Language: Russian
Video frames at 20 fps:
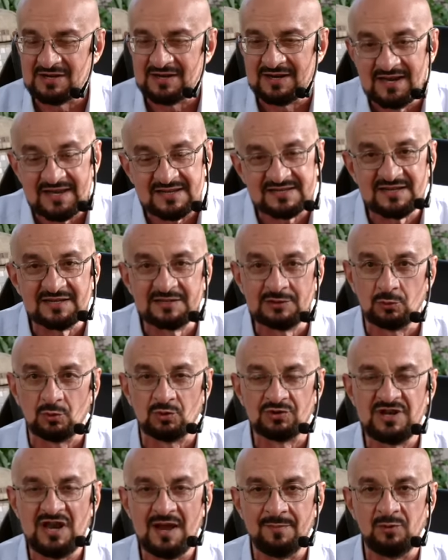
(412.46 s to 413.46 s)
резать
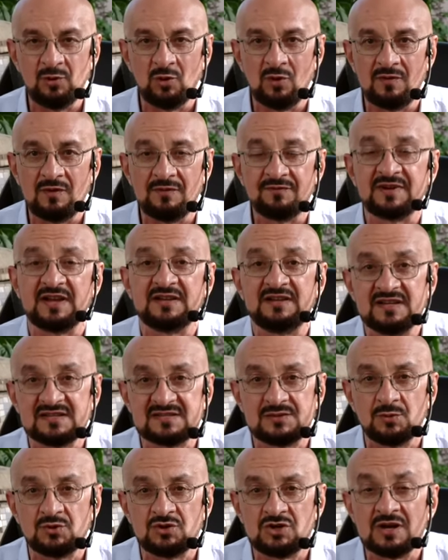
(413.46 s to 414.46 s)
лук для плова, в каких
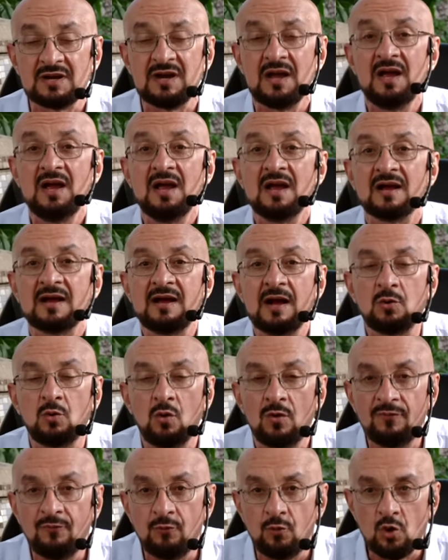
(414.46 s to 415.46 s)
случаях
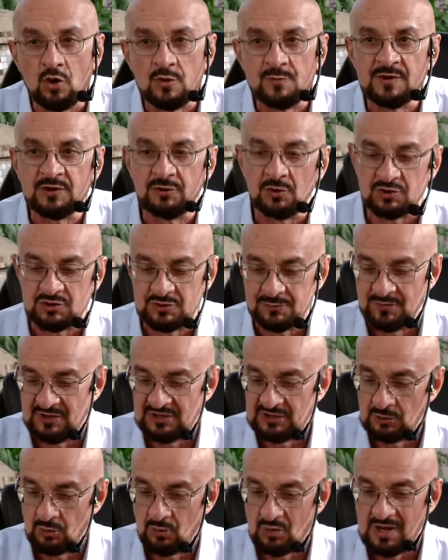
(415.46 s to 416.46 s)
какой формы должен
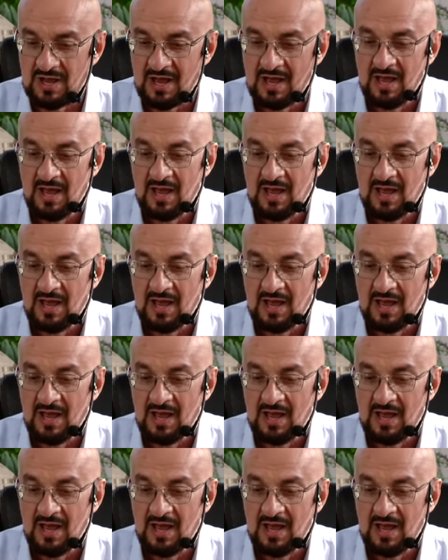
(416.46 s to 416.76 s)
быть лук,